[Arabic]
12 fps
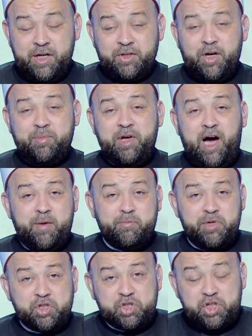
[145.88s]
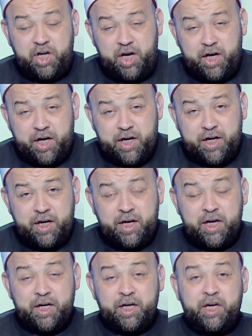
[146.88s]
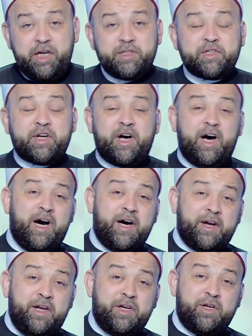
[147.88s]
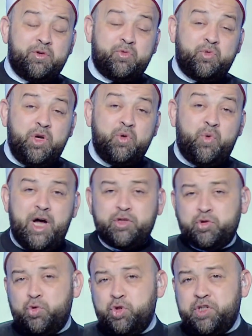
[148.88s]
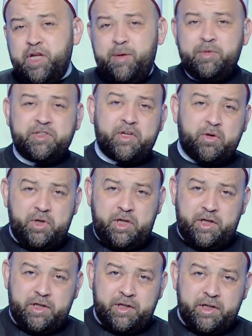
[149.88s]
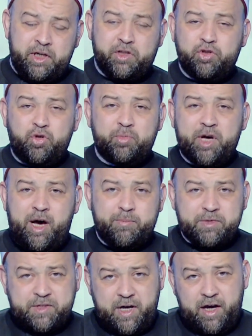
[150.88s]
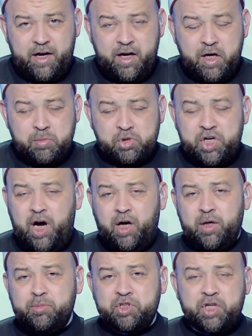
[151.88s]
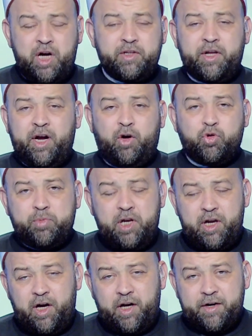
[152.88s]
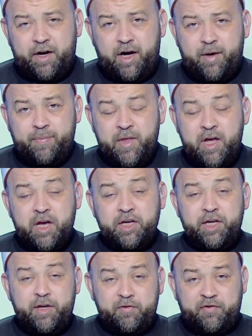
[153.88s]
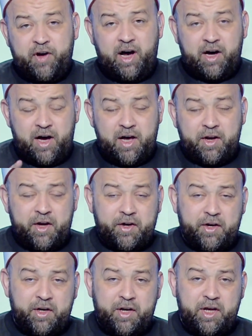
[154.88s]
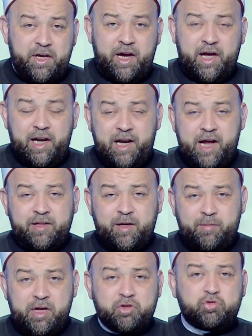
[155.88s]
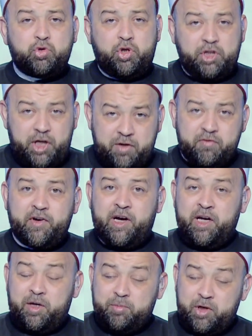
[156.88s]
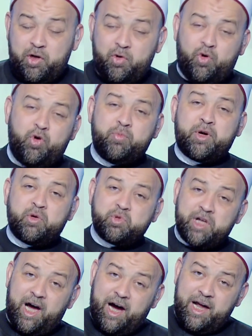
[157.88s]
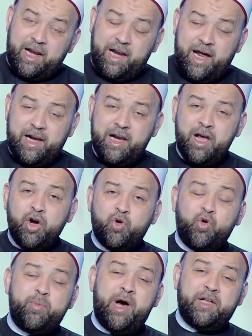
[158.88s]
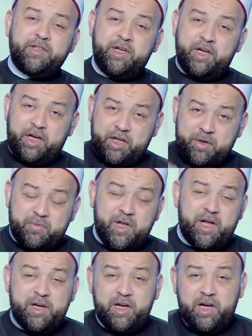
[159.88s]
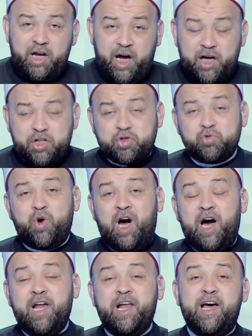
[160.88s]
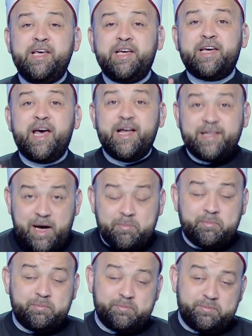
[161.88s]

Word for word: طب يا عم الشيخ جيت قارن والوقت قدامي طويل جيت يوم خمسة مش مش هقدر اقعد بالاحرام ينفع غير النيه خليها تمتع ينفع اعمل العمره وتحلل وبعدين احرم تاني للحج وعليك دم